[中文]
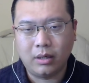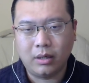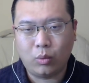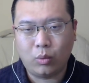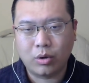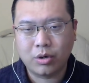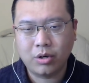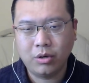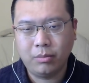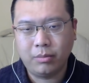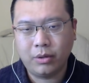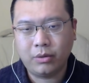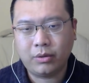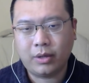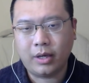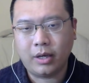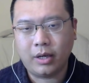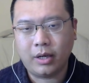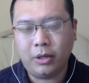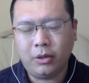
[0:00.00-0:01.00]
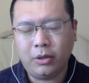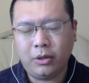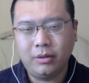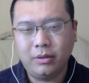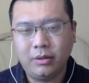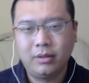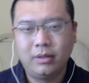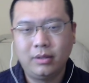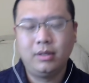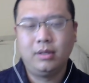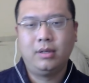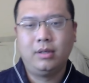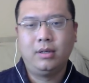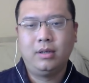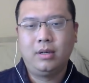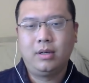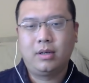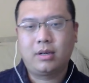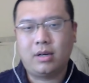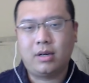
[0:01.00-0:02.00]
我是们朋友大野猫。
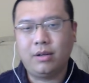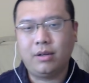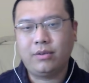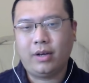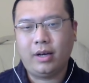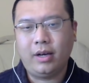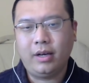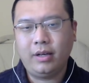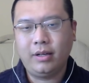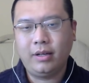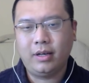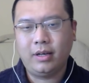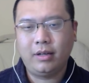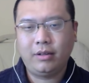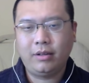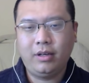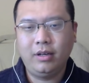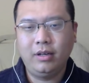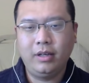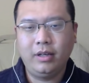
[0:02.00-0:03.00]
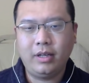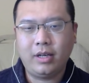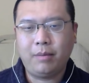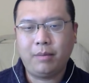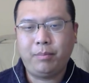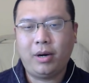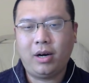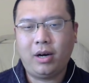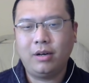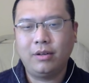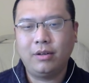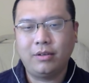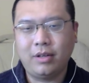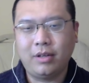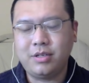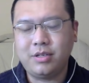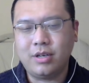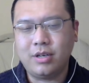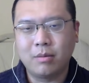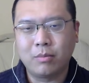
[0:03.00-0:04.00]
刚才呢，听了一下胖子的
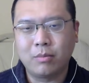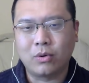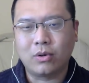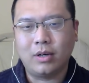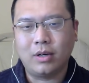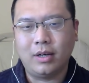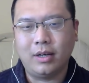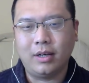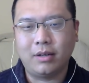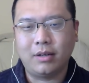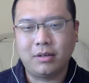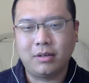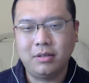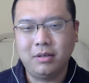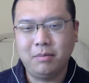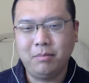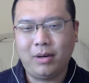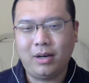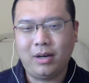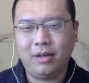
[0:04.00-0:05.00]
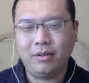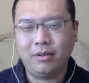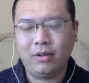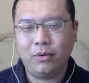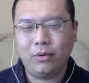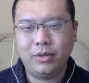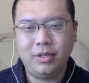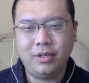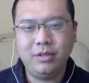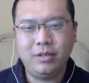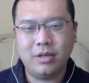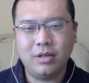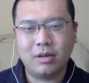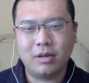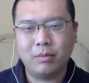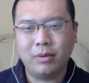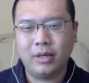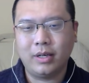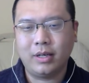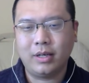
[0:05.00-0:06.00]
节目。哎，曾经胖子有一期节
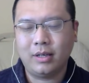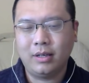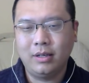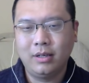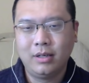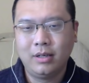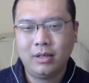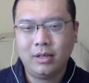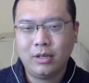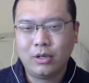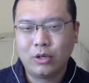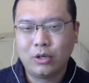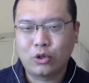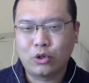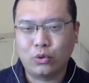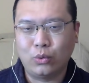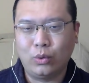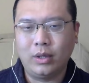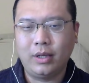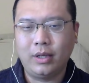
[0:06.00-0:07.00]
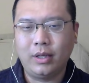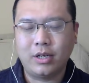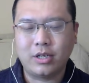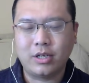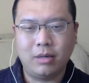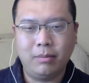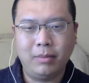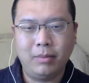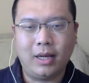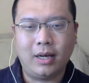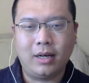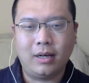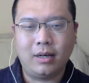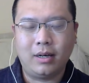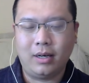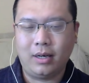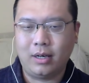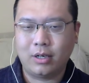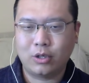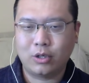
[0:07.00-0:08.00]
目呢，说了那什么了
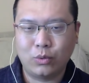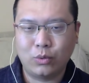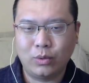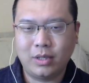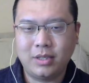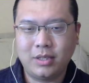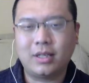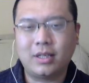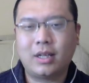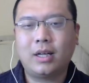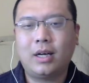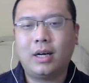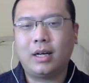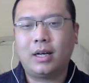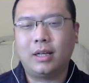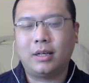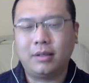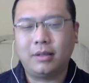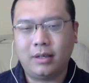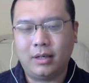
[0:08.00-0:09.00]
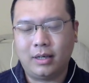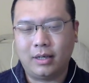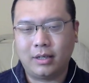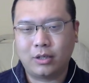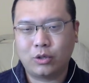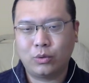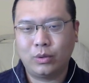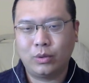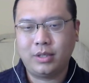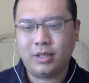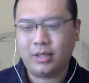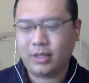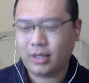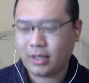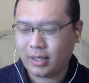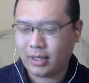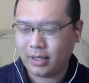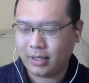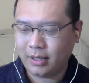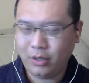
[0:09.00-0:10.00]
啊？说了加拿大了啊？说了加拿
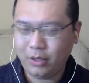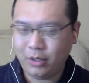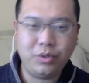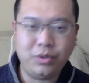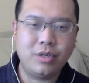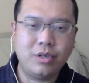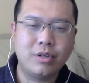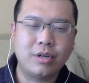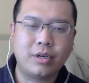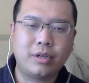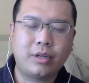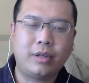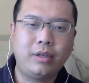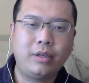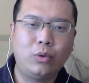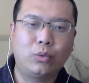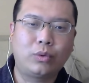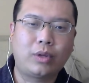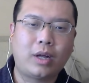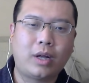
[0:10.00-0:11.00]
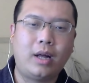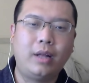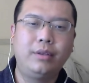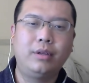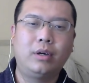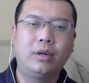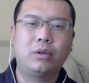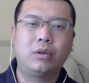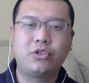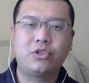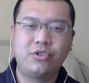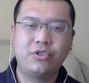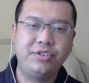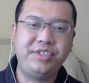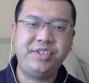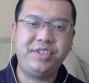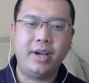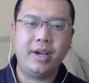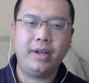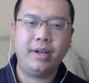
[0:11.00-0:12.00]
大了。尤其呢，他又谈到了之
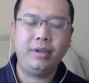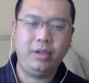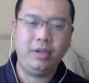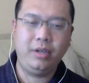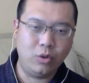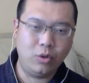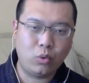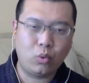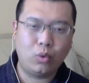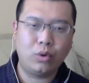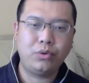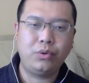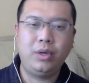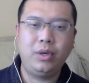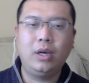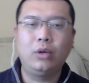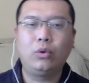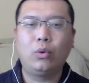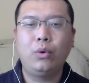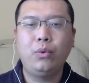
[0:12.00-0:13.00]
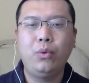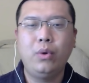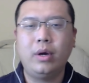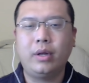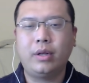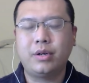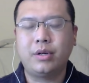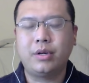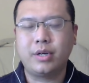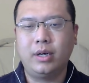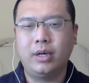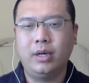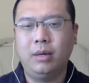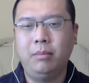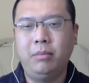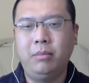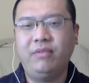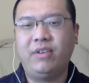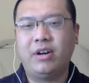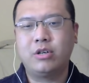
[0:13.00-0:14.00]
前呢，已经过去一个多月的这个
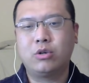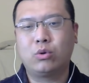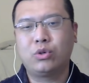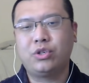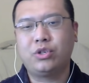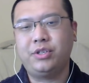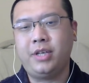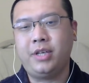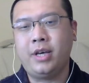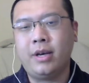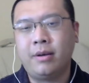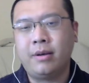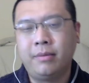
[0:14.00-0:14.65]
孟晚舟事件。